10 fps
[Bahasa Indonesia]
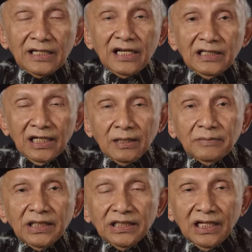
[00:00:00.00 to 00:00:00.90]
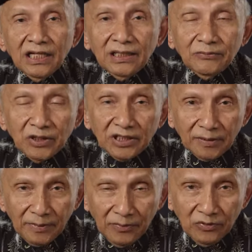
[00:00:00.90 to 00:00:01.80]
keranda kematian buat
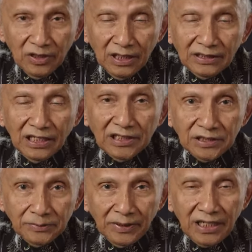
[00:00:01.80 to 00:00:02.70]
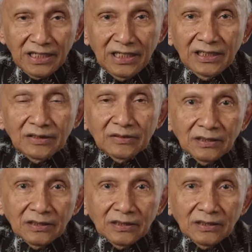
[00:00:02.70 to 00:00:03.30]
rakyat Papua dan lain sebagainya.